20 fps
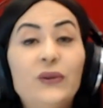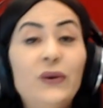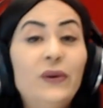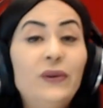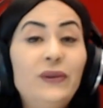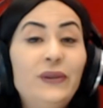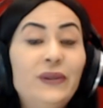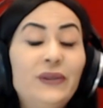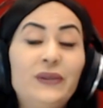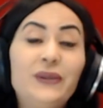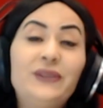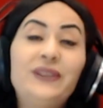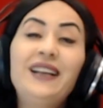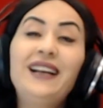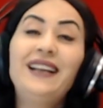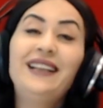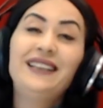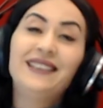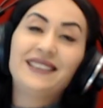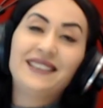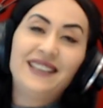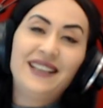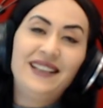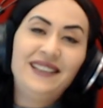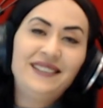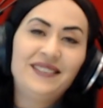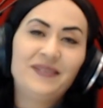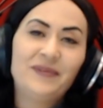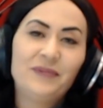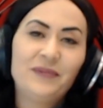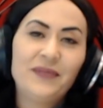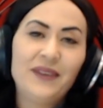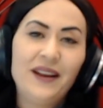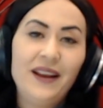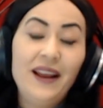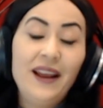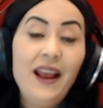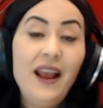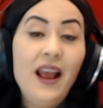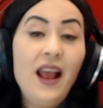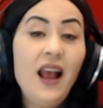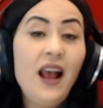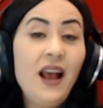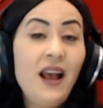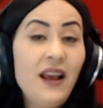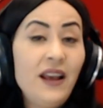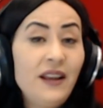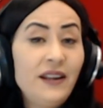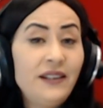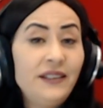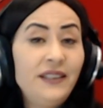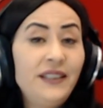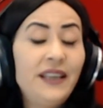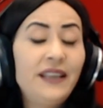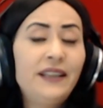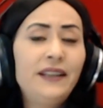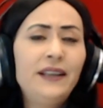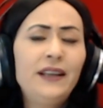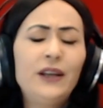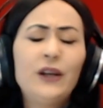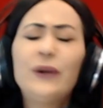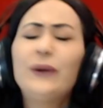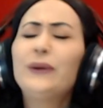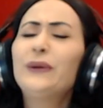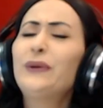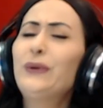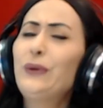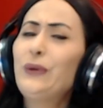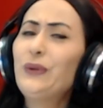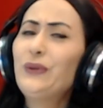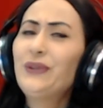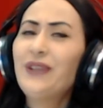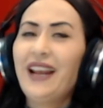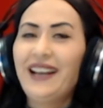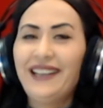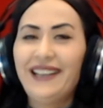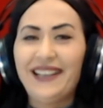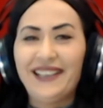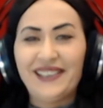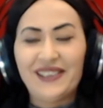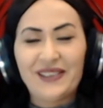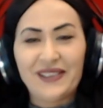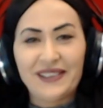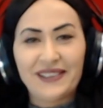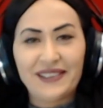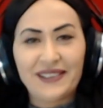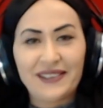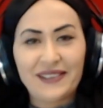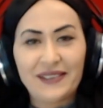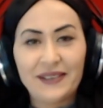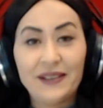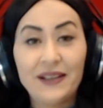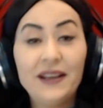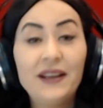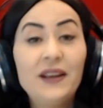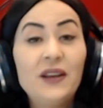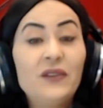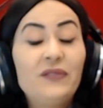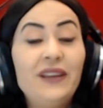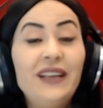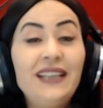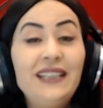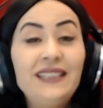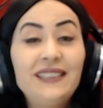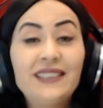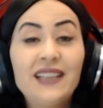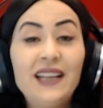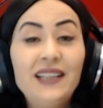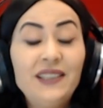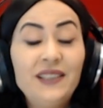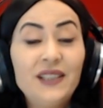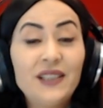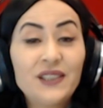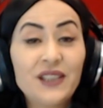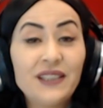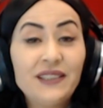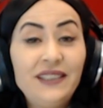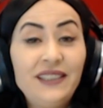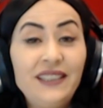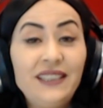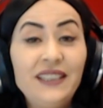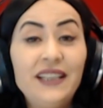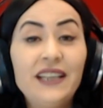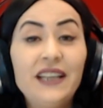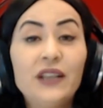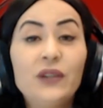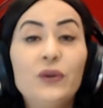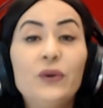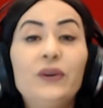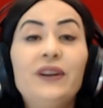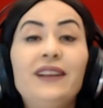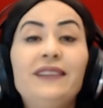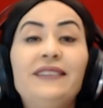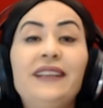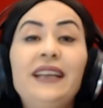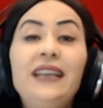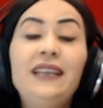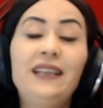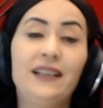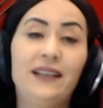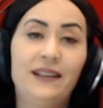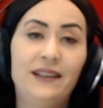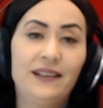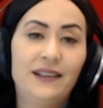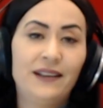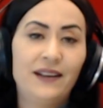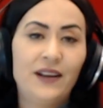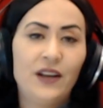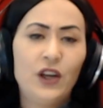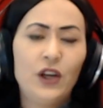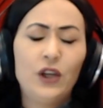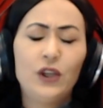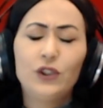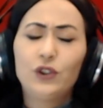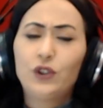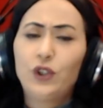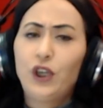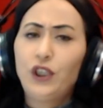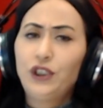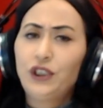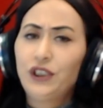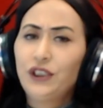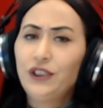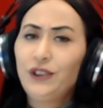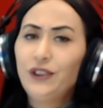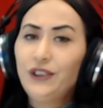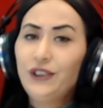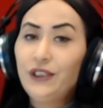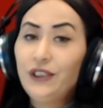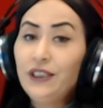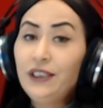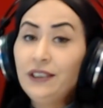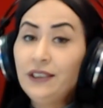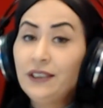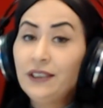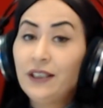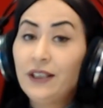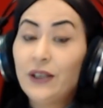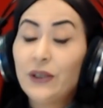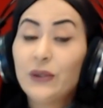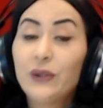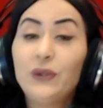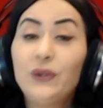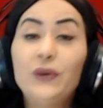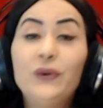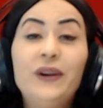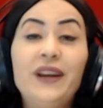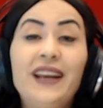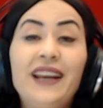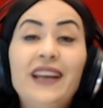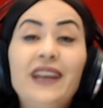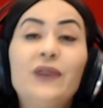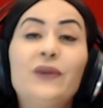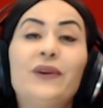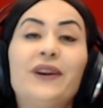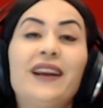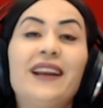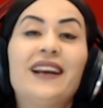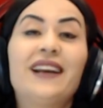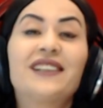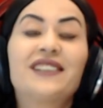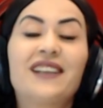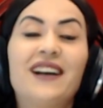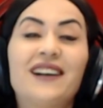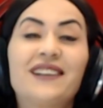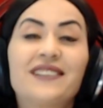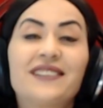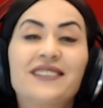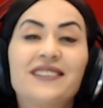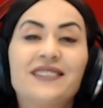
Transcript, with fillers: Gönlü güzel insan her yeri güzelleştirir. Ve insan yaşadığı yere göre değil, taşıdığı yüreğe göre yaşar.